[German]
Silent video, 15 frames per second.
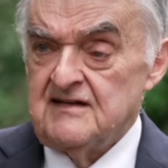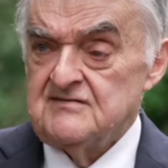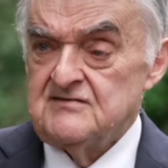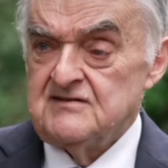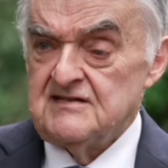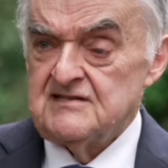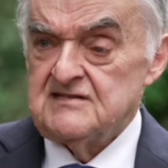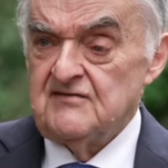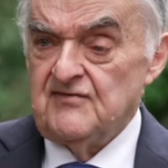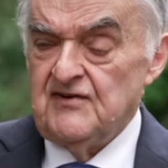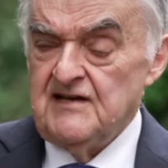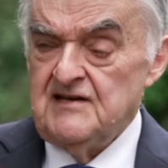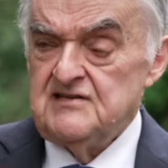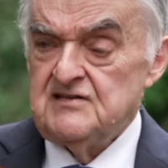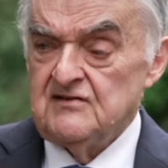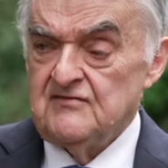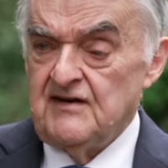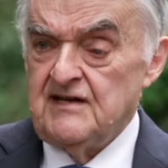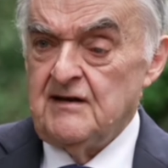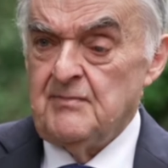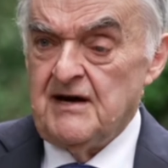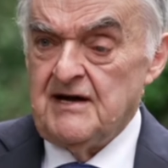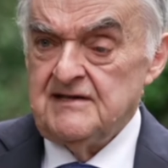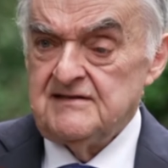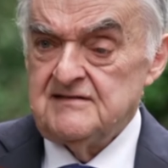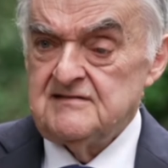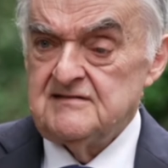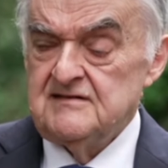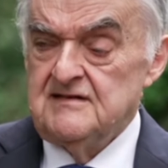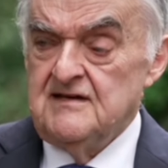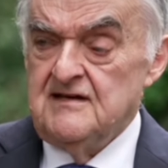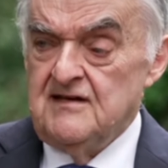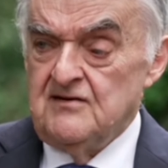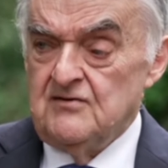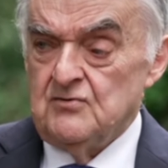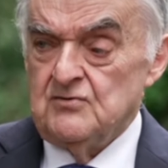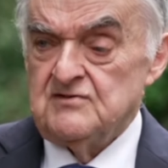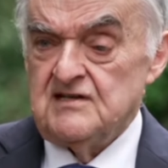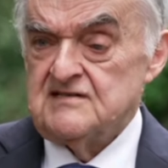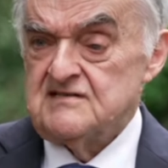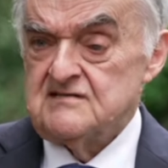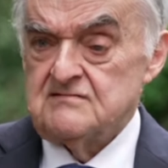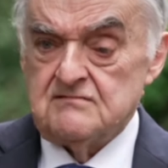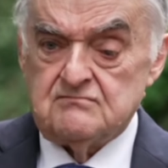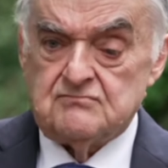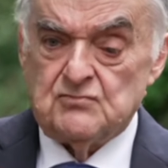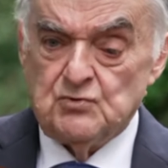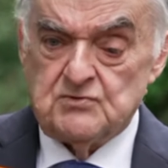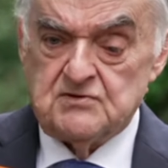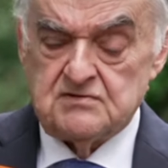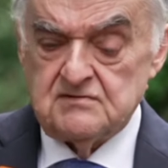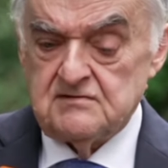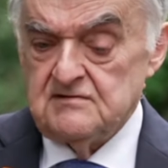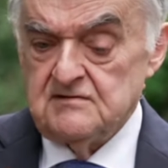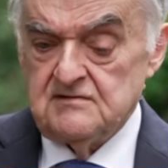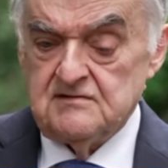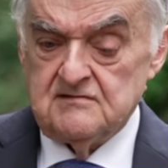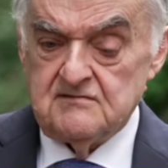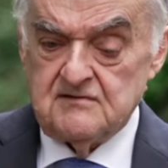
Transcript: Also das Gefährlichere war der Brand und das, gut, äh,